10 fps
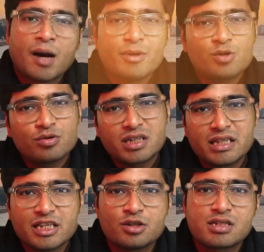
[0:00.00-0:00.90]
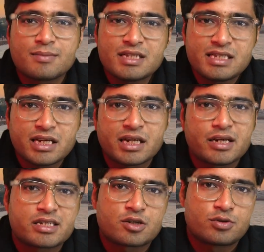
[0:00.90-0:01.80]
हमें दूसरे देशों से भी सीखने
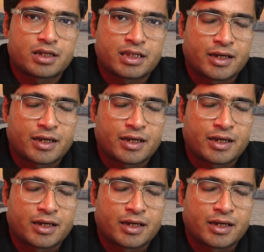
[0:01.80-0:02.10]
की जरूरत